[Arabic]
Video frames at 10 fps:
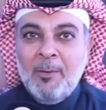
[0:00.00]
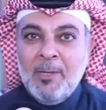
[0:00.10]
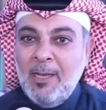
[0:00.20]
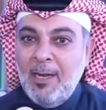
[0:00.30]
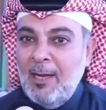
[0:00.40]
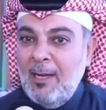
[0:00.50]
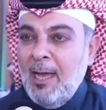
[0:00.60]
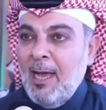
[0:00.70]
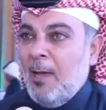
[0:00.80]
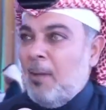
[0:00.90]
وزير
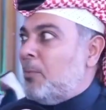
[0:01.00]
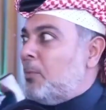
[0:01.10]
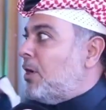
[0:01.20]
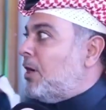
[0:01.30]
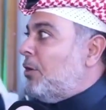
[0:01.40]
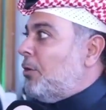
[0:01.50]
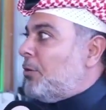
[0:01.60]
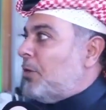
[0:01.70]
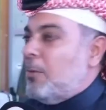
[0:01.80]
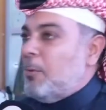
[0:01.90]
الإعلام وكل
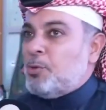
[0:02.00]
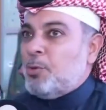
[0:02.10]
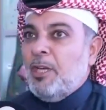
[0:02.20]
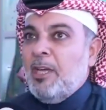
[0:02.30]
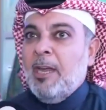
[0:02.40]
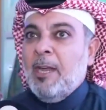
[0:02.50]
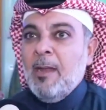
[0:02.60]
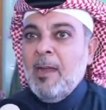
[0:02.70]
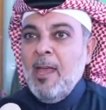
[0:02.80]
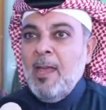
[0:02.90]
الحضور اللي موجودين
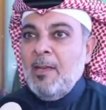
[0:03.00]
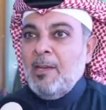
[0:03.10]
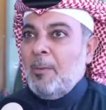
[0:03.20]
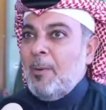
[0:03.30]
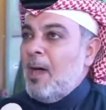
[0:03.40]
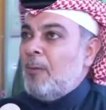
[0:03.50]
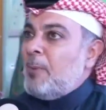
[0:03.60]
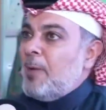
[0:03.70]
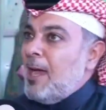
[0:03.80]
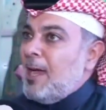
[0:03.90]
شباب
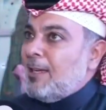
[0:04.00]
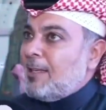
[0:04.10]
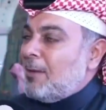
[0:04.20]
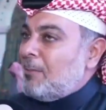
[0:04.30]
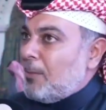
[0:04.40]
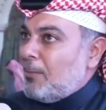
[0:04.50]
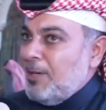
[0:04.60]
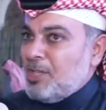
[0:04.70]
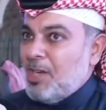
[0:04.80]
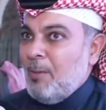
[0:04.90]
وبنات أكثر من
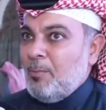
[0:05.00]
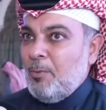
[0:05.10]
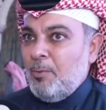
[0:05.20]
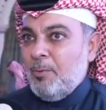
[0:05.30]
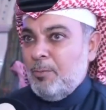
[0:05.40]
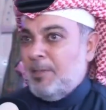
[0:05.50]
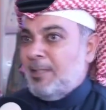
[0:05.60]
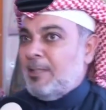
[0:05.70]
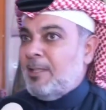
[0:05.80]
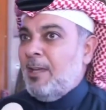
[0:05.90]
40 شاب
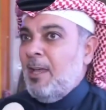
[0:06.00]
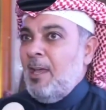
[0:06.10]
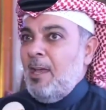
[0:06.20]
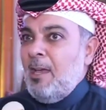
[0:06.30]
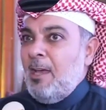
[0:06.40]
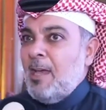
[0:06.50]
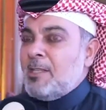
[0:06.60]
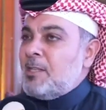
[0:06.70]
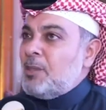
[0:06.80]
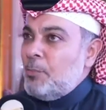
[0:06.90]
وبنت
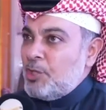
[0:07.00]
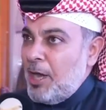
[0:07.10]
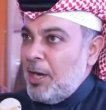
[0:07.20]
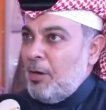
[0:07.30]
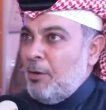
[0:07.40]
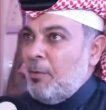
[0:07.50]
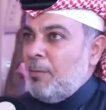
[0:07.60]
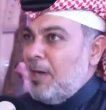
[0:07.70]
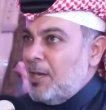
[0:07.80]
أسسوا مشاريعهم من